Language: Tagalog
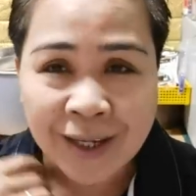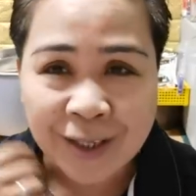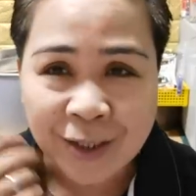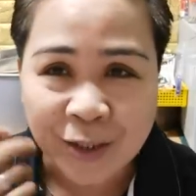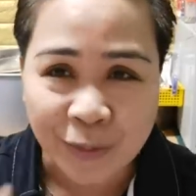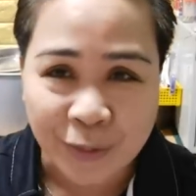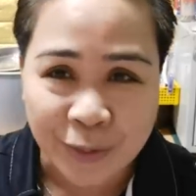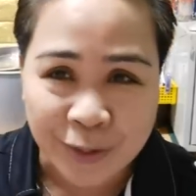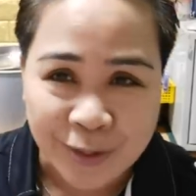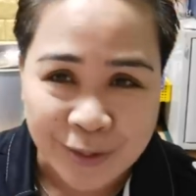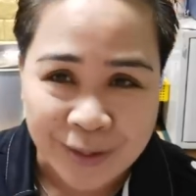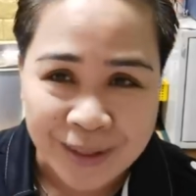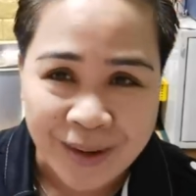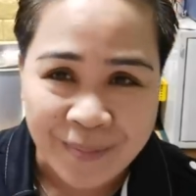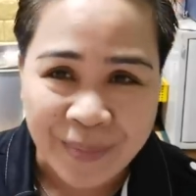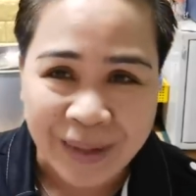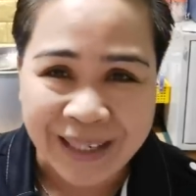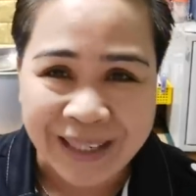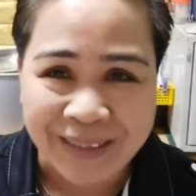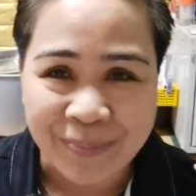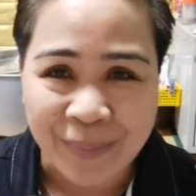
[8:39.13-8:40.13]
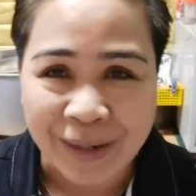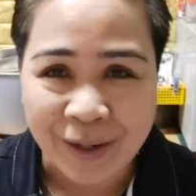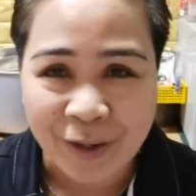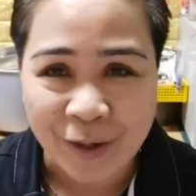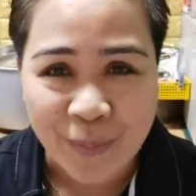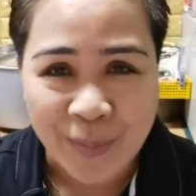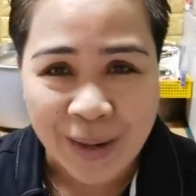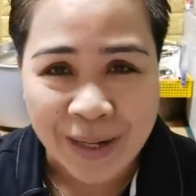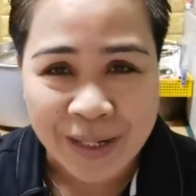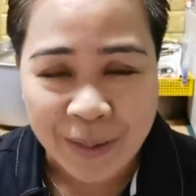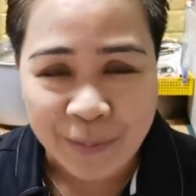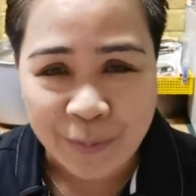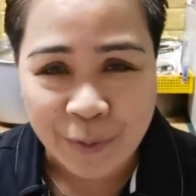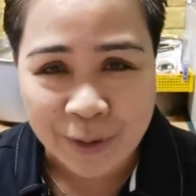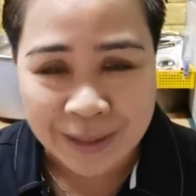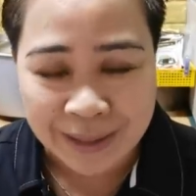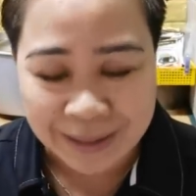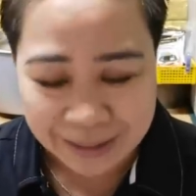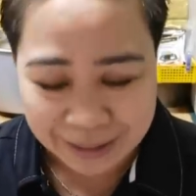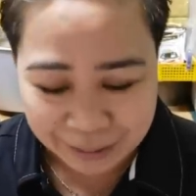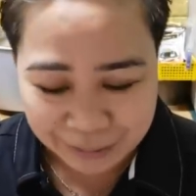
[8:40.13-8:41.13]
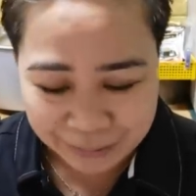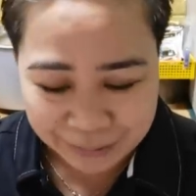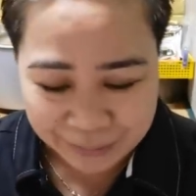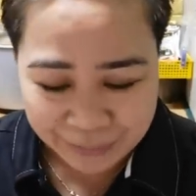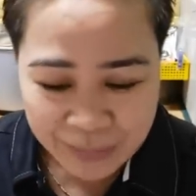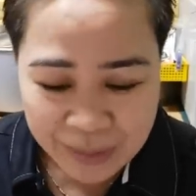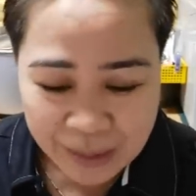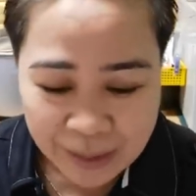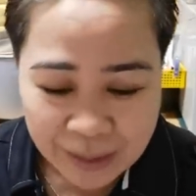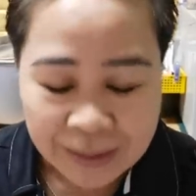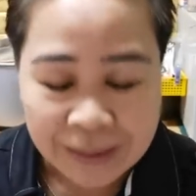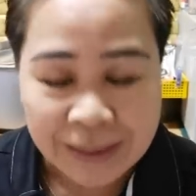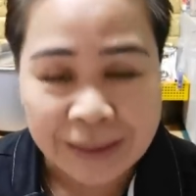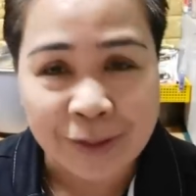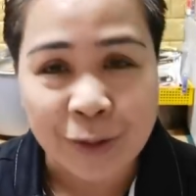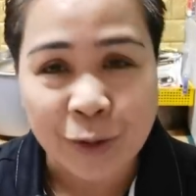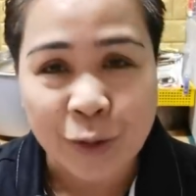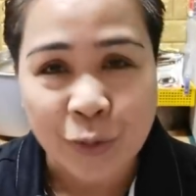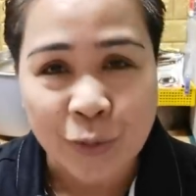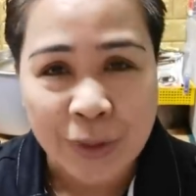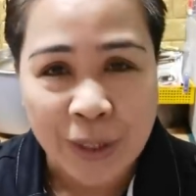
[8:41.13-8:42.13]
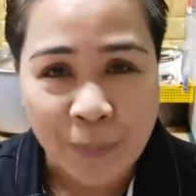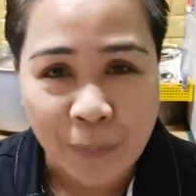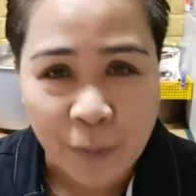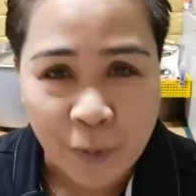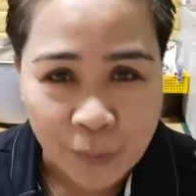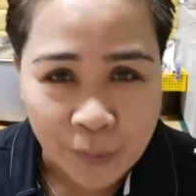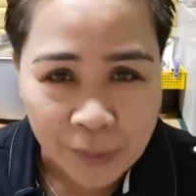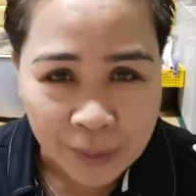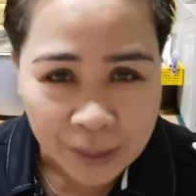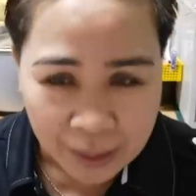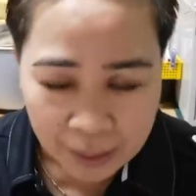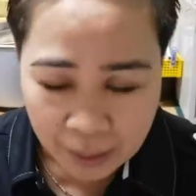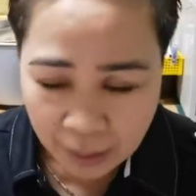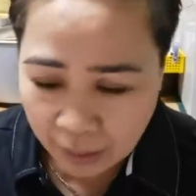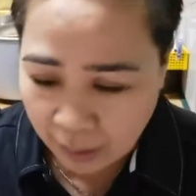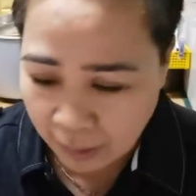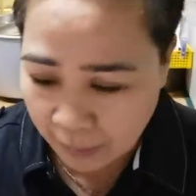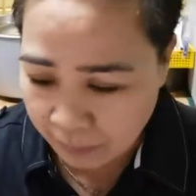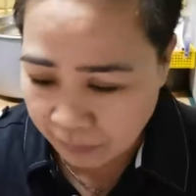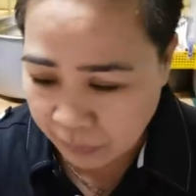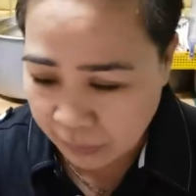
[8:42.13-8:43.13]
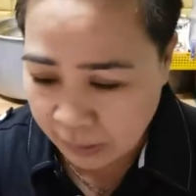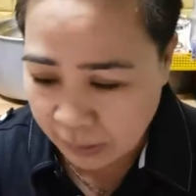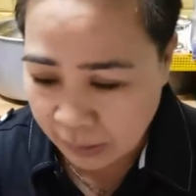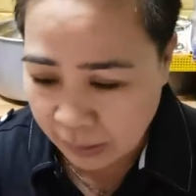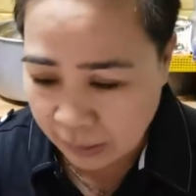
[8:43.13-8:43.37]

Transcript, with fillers: So gusto niya mag, mag, gumaya po sa ganun. Gusto niya pong um,